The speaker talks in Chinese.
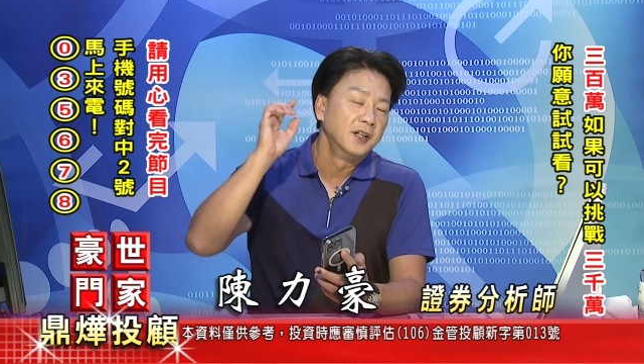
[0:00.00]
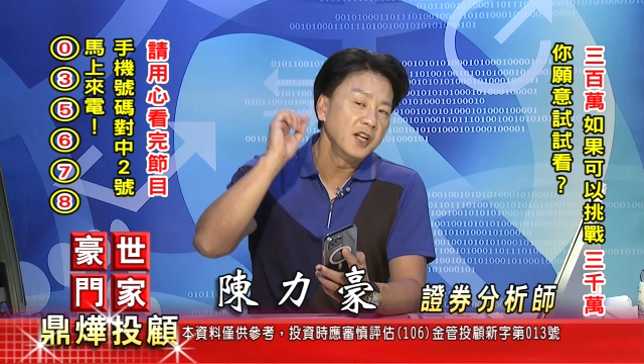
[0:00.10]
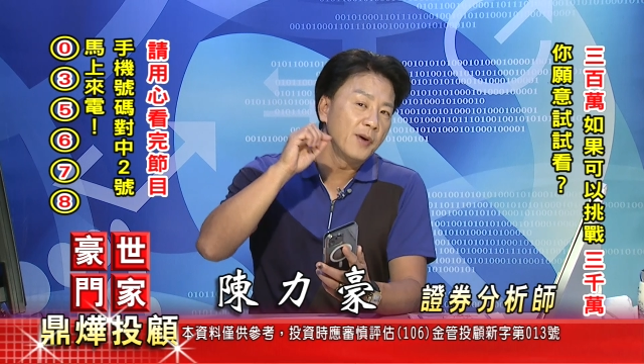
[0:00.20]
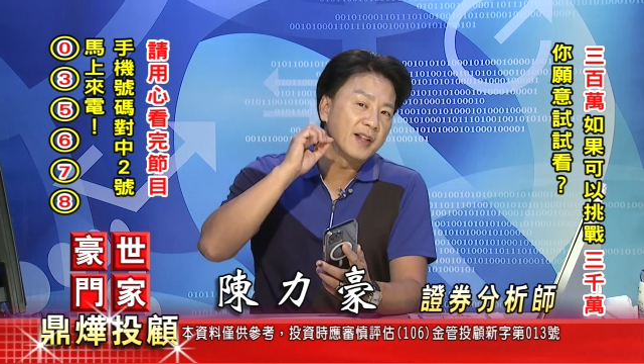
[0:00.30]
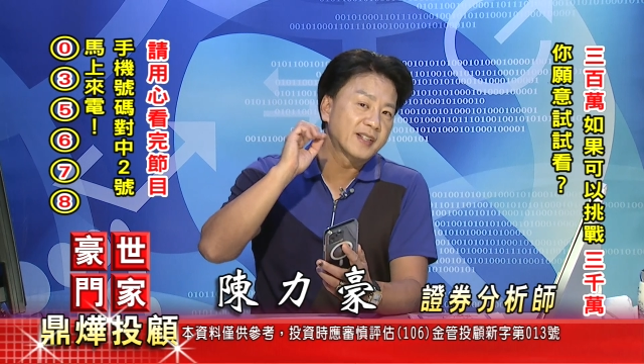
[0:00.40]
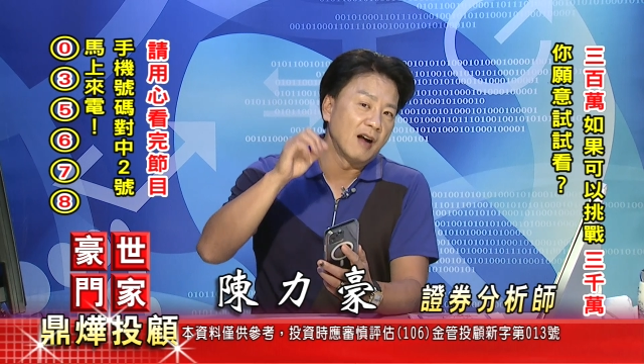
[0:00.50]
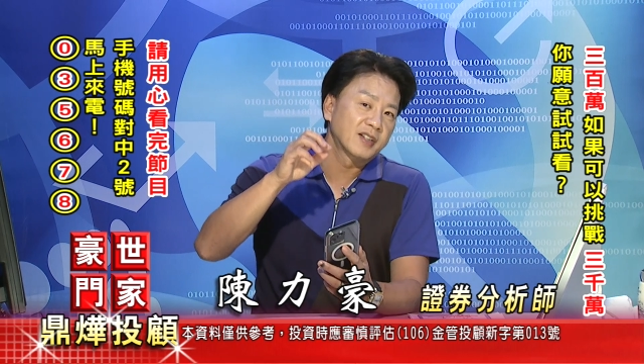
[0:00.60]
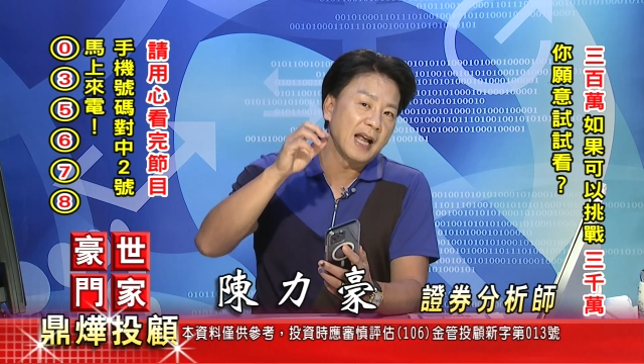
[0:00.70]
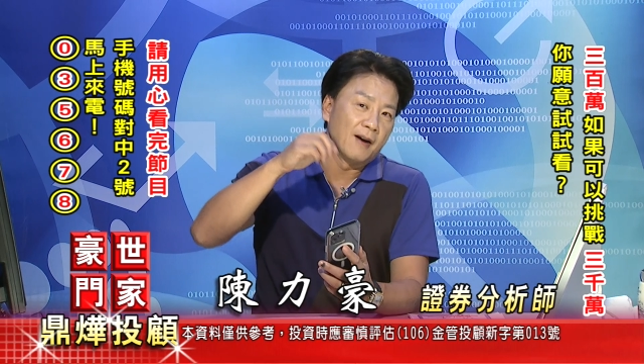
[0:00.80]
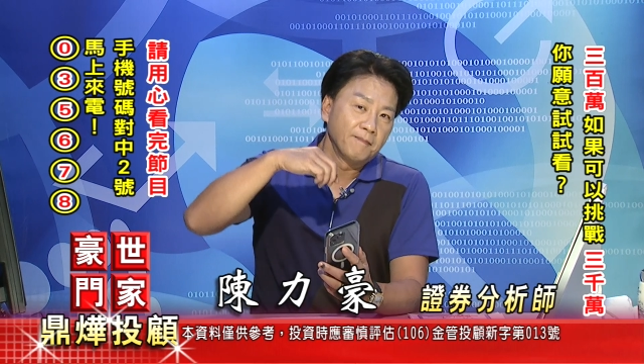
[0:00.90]
因为早
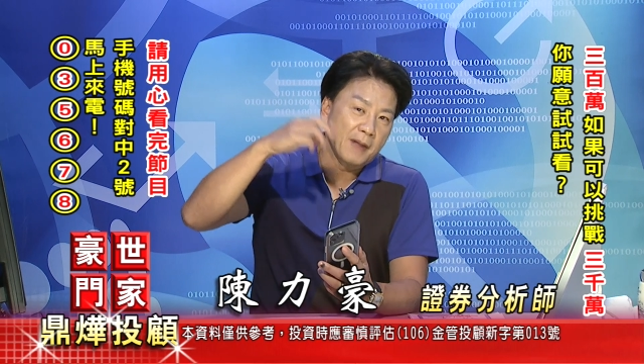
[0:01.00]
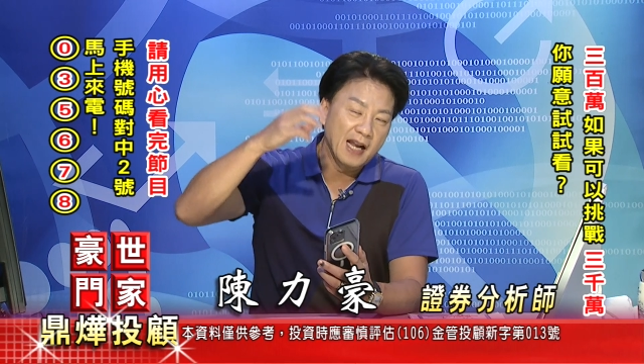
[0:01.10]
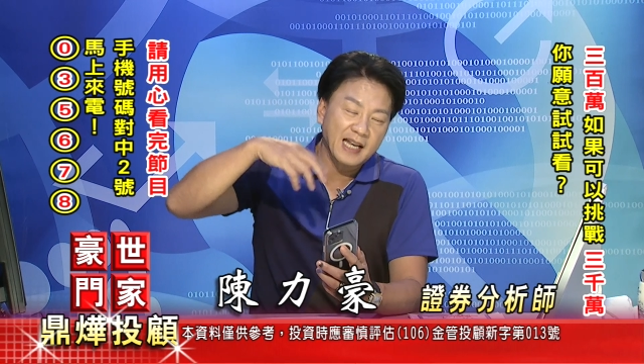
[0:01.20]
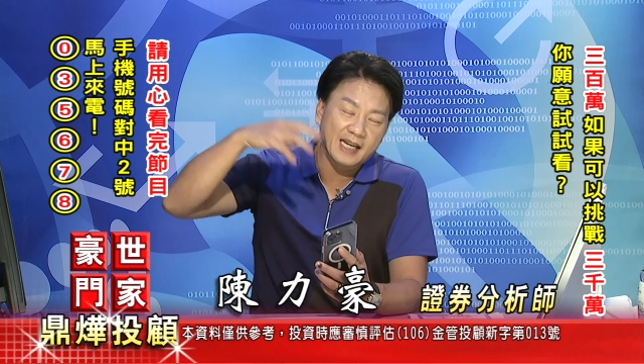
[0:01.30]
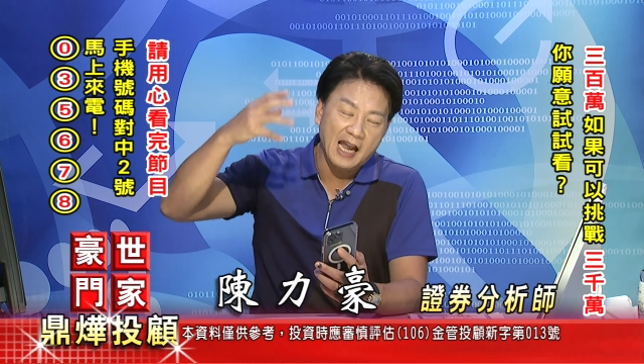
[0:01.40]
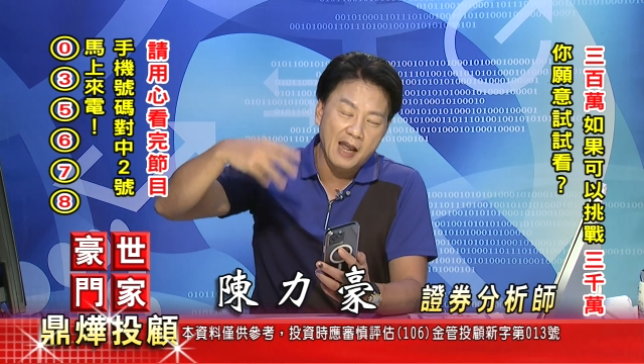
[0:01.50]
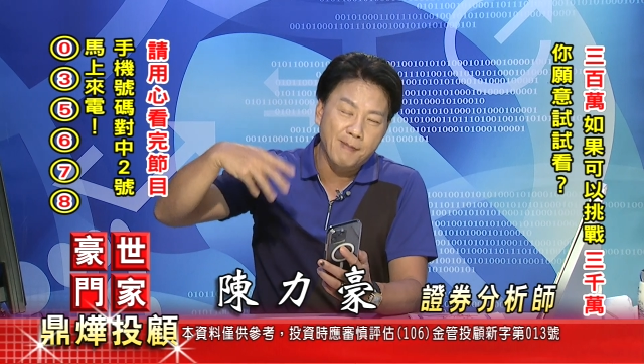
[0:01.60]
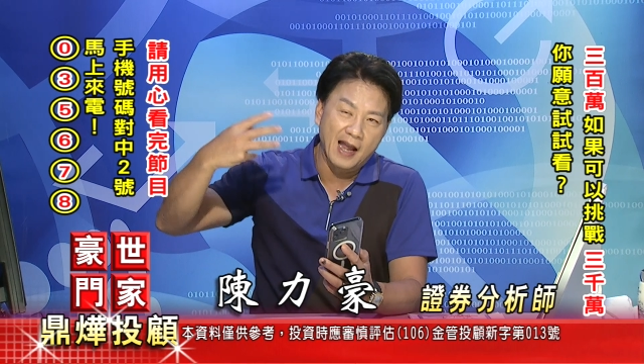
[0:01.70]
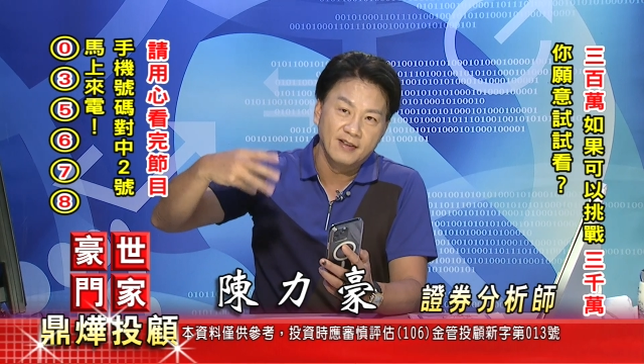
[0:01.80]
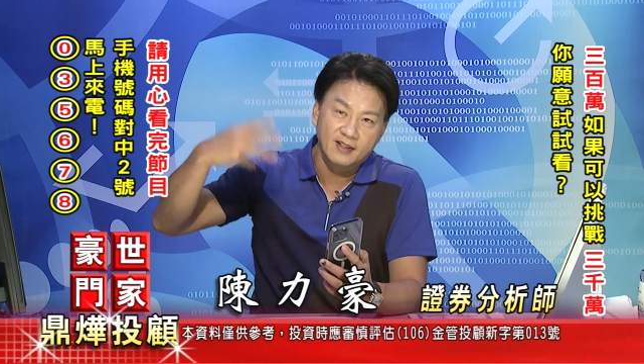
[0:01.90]
上还在
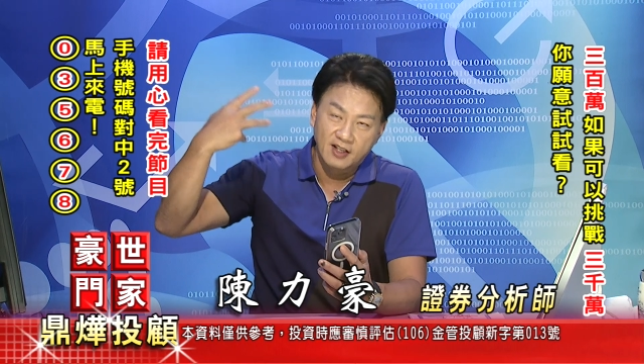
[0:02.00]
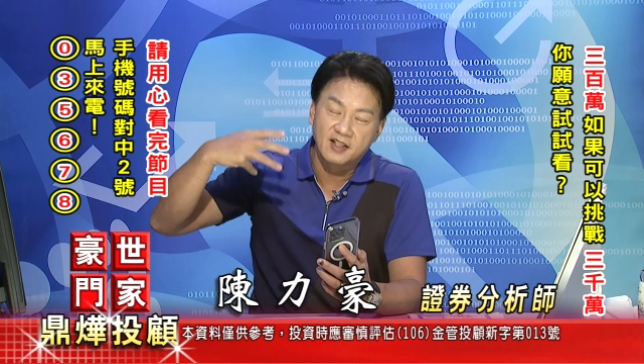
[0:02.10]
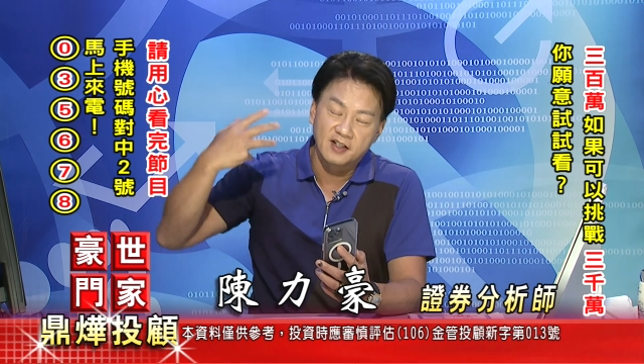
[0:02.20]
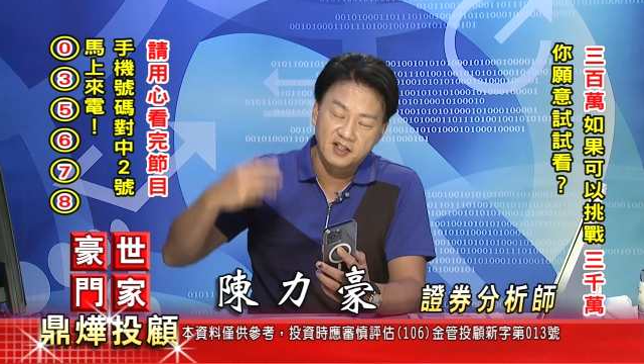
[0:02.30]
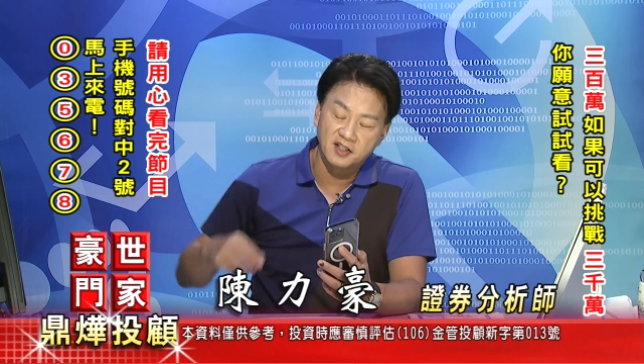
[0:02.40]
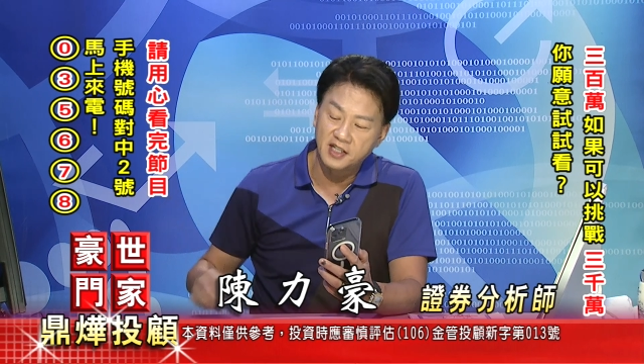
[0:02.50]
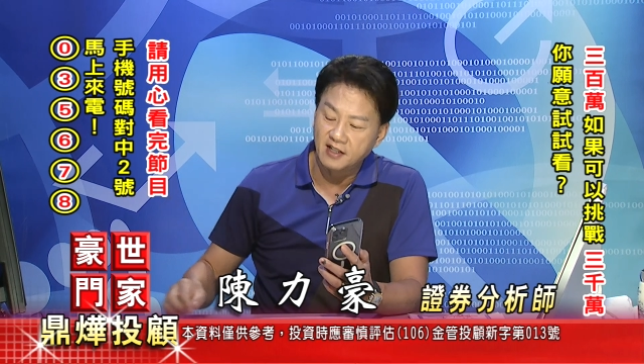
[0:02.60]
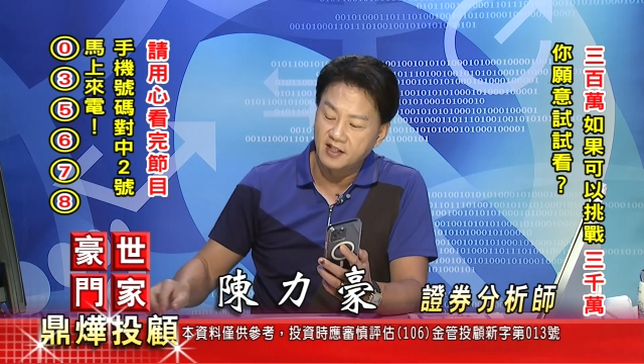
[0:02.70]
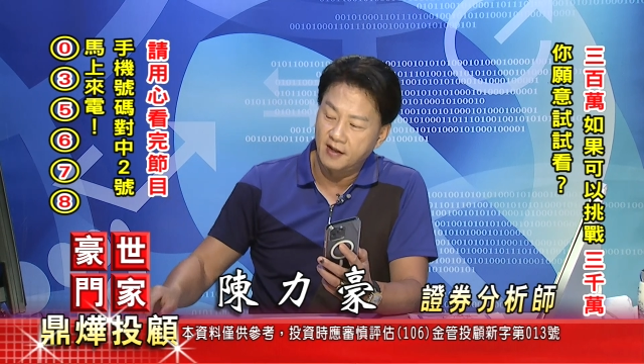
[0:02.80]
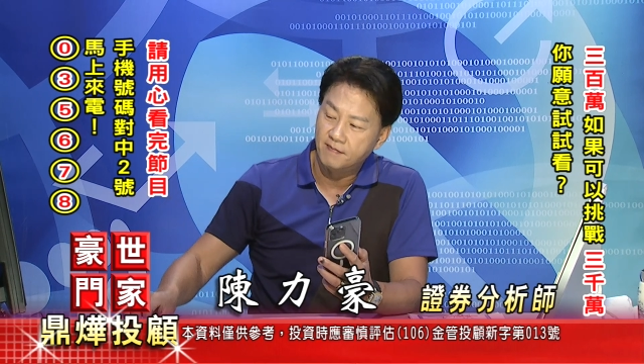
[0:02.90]
开盘的时
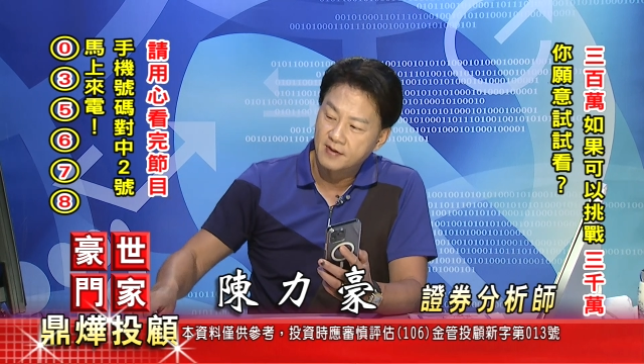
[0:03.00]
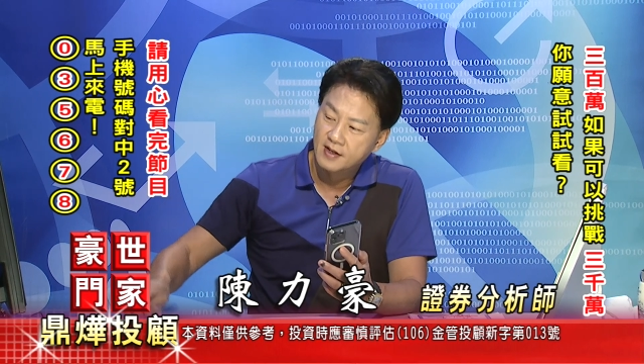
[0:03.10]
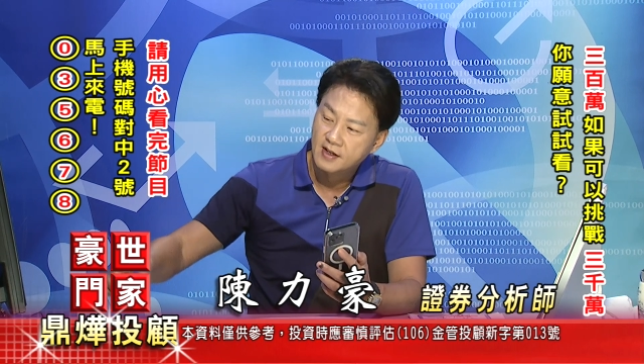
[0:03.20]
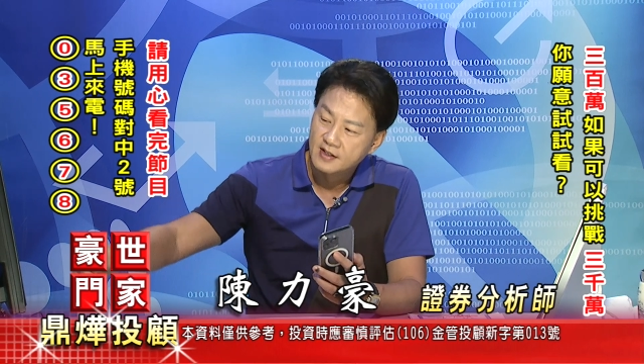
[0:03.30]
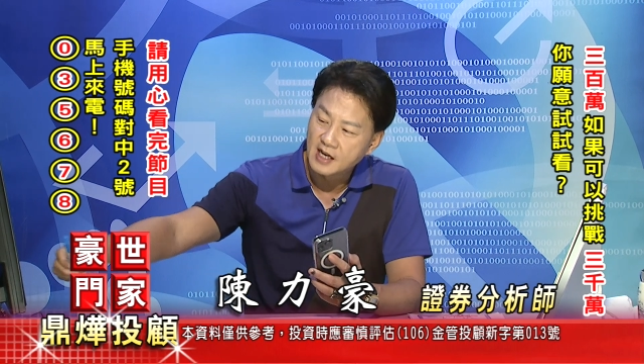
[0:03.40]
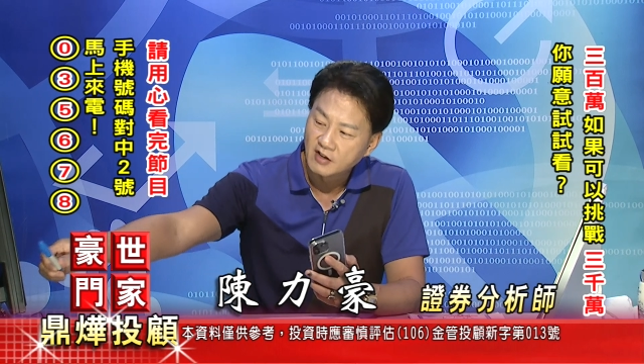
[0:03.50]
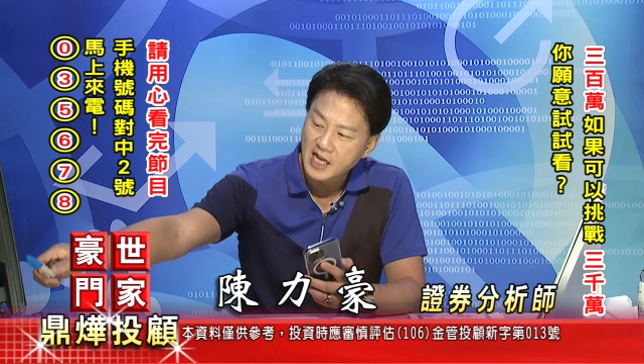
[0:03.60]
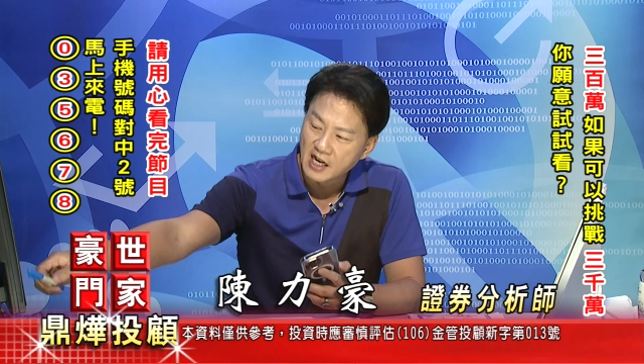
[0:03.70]
间点，早